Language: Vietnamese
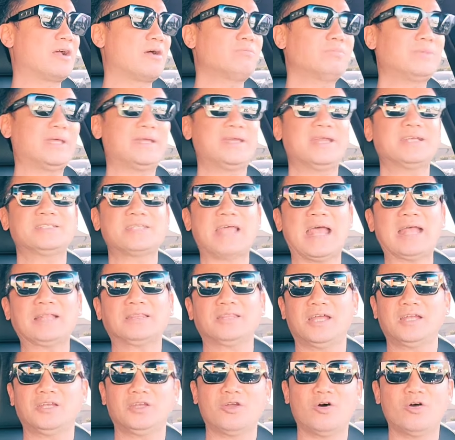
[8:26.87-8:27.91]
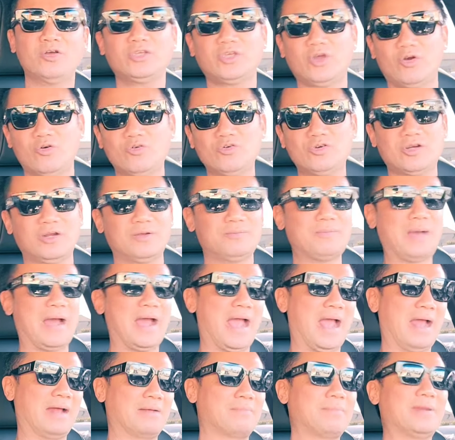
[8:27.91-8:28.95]
công ty đã sang tên đổi chủ rồi bà
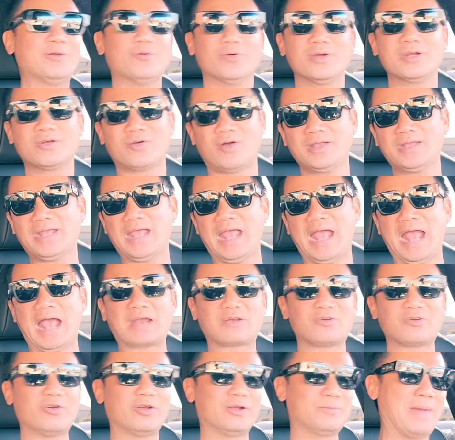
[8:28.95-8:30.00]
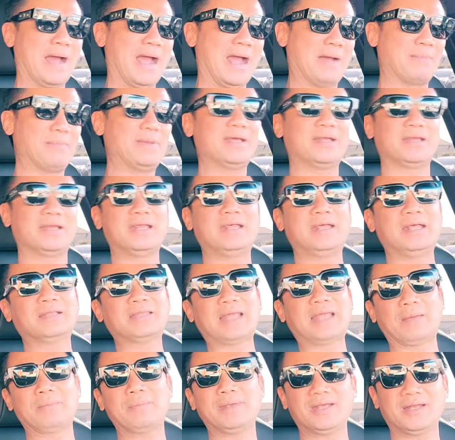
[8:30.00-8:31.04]
hàng bị đuổi khỏi nhà rồi bà hàng bây giờ hiện
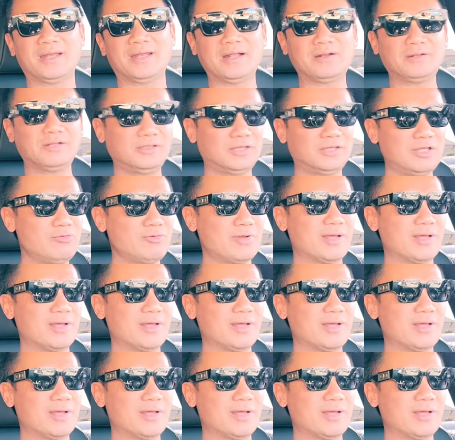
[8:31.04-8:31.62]
tại bây giờ đang thiếu